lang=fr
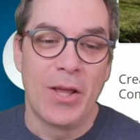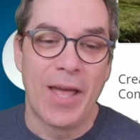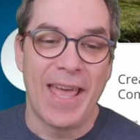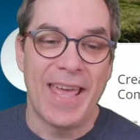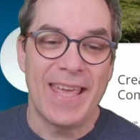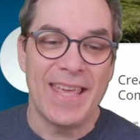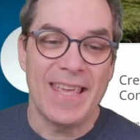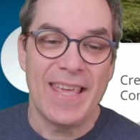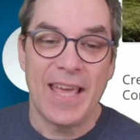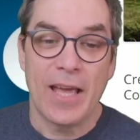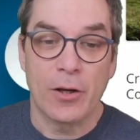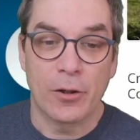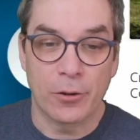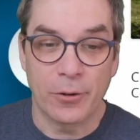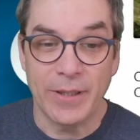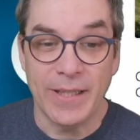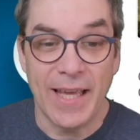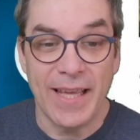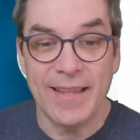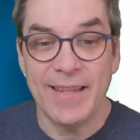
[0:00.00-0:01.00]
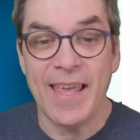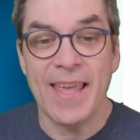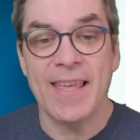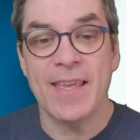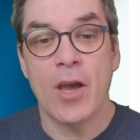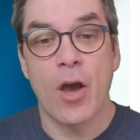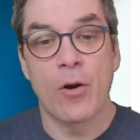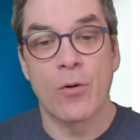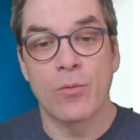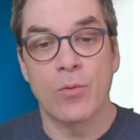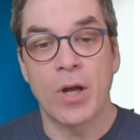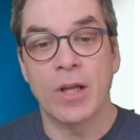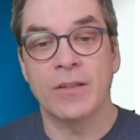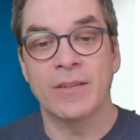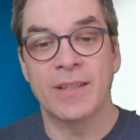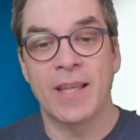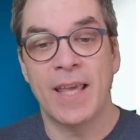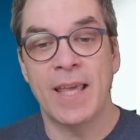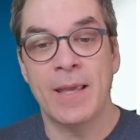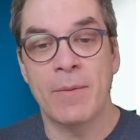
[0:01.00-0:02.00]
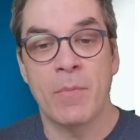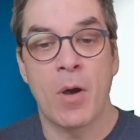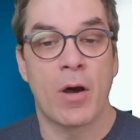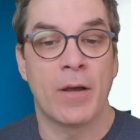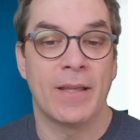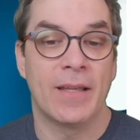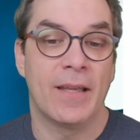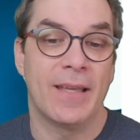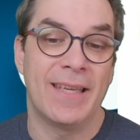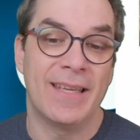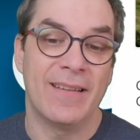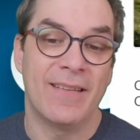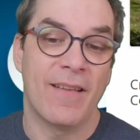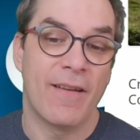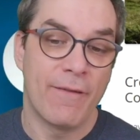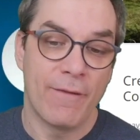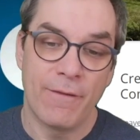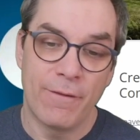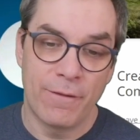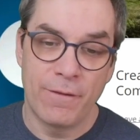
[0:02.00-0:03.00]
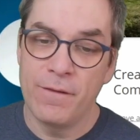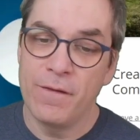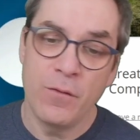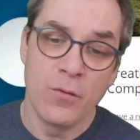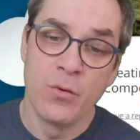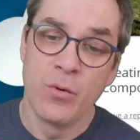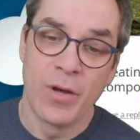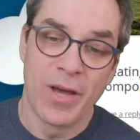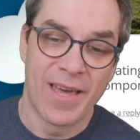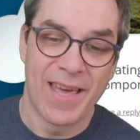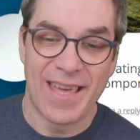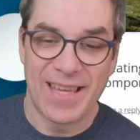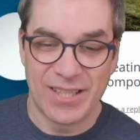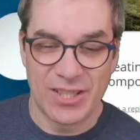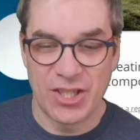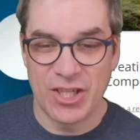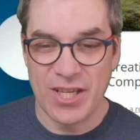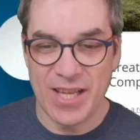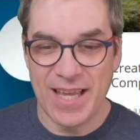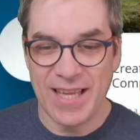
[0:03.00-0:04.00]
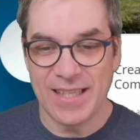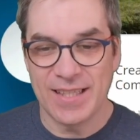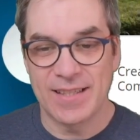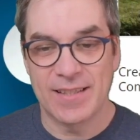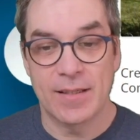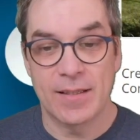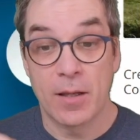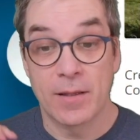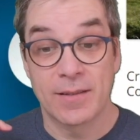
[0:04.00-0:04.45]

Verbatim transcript: est Creating a Run Game in Vue.js.